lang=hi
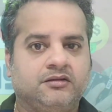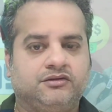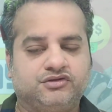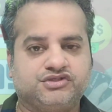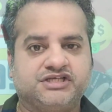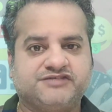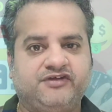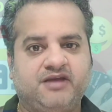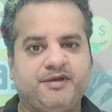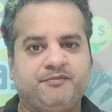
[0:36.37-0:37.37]
दोस्तों इस
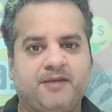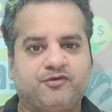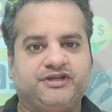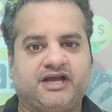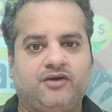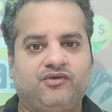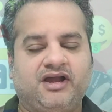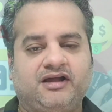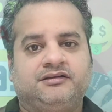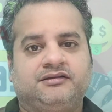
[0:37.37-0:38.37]
वीडियो में मैं आपको
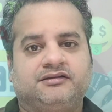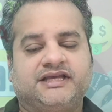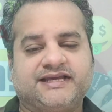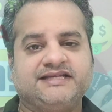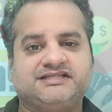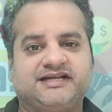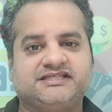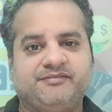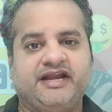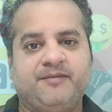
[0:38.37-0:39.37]
दिखाऊंगा कि किस तरह
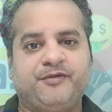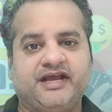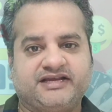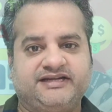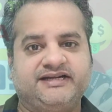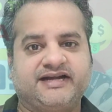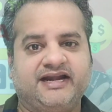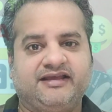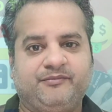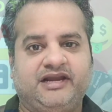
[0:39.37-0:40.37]
से मैंने अपने क्रेडिट
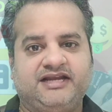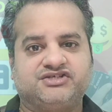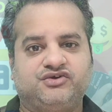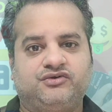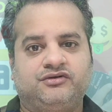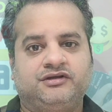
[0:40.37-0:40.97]
कार्ड के बैलेंस को